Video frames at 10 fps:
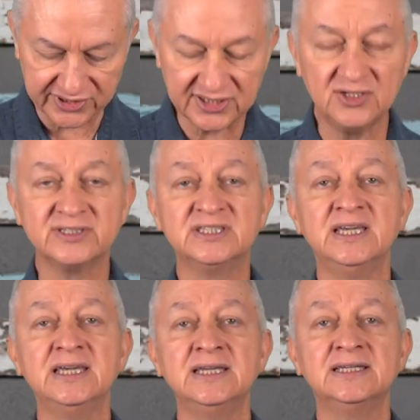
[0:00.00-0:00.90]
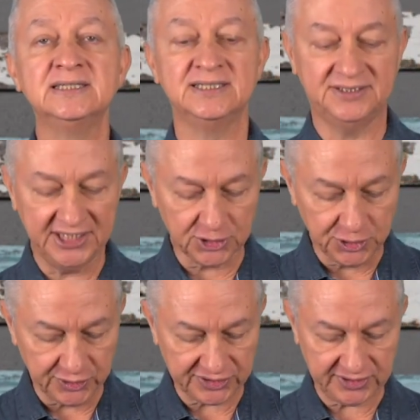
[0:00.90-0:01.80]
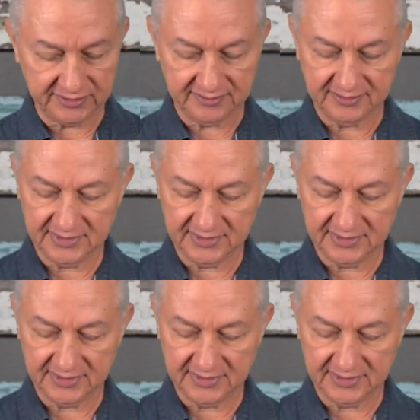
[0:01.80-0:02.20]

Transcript: sentier des justes